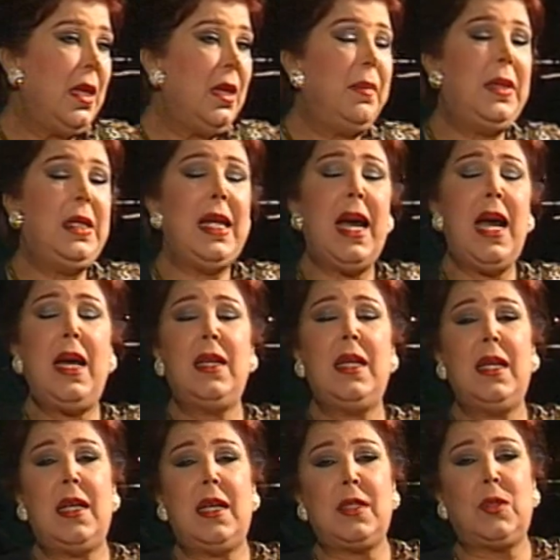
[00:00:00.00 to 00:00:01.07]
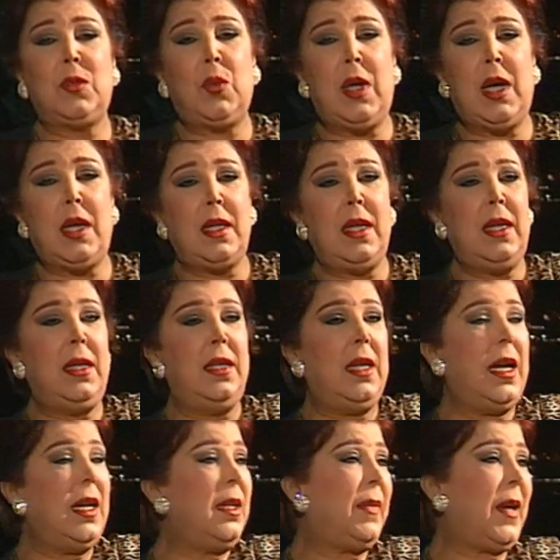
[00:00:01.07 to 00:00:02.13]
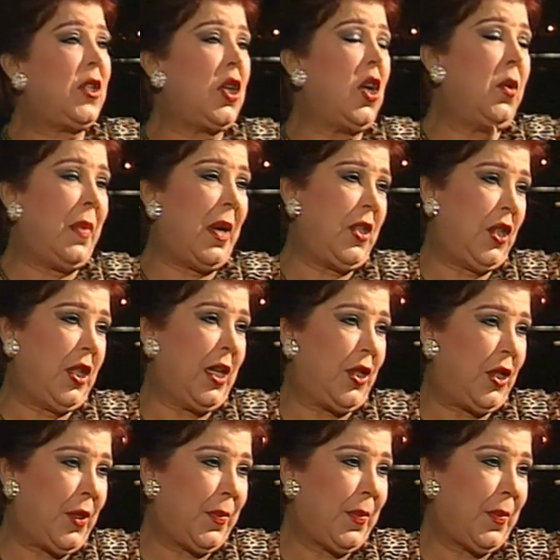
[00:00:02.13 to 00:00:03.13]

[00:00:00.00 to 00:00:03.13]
من أحلى الأدوار اللي أنا بعشقها مع الشاشة